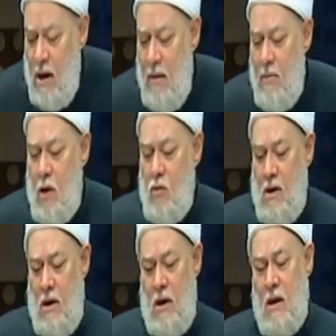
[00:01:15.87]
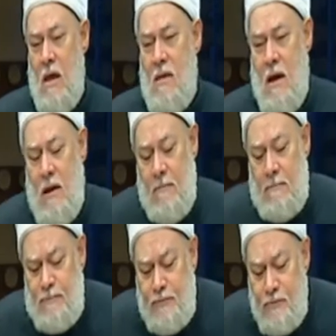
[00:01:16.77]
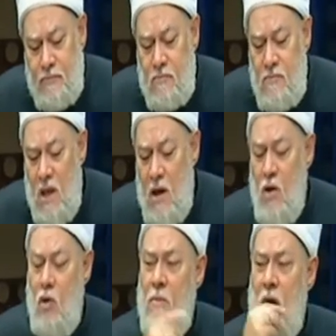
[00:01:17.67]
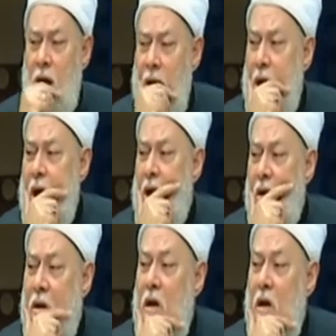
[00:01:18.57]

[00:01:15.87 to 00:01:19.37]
لم يكن كذلك يبقى مم.